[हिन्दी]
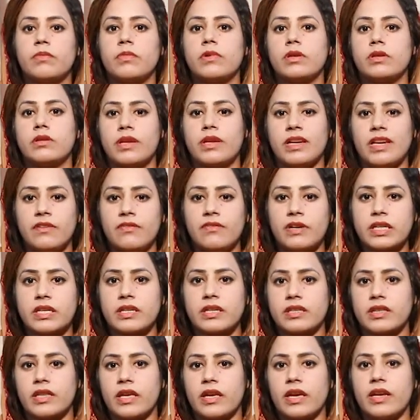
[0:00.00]
डिलीवर
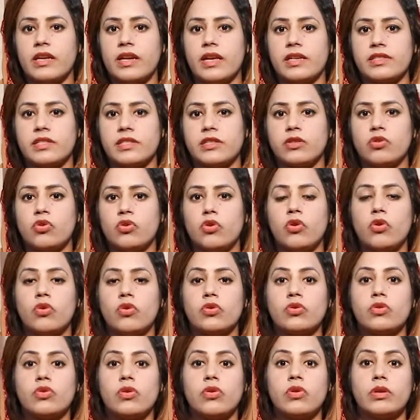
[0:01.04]
करते हैं लेसन को
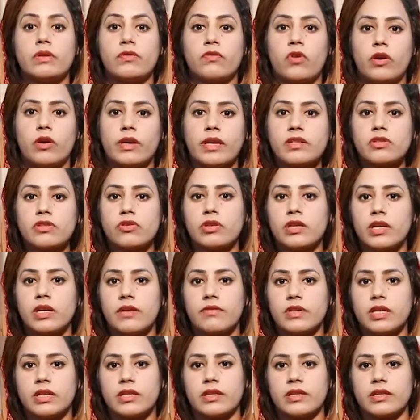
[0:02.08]
उनको फोनिक्स को
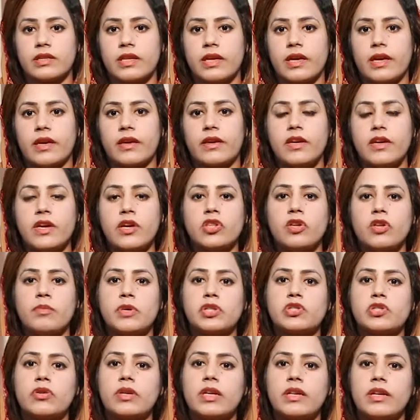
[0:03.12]
डिलीवर करते हैं तो
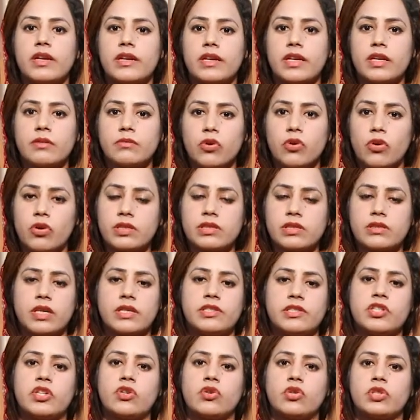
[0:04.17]
बच्चों की लर्निंग बहुत
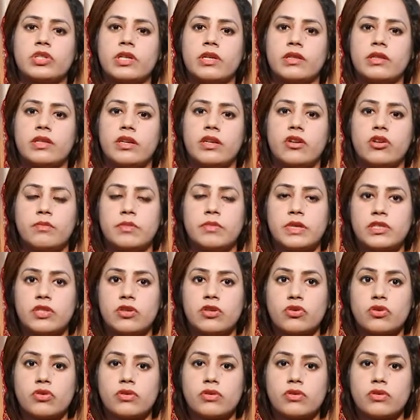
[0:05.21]
अच्छी हो जाती है और बच्चे उसको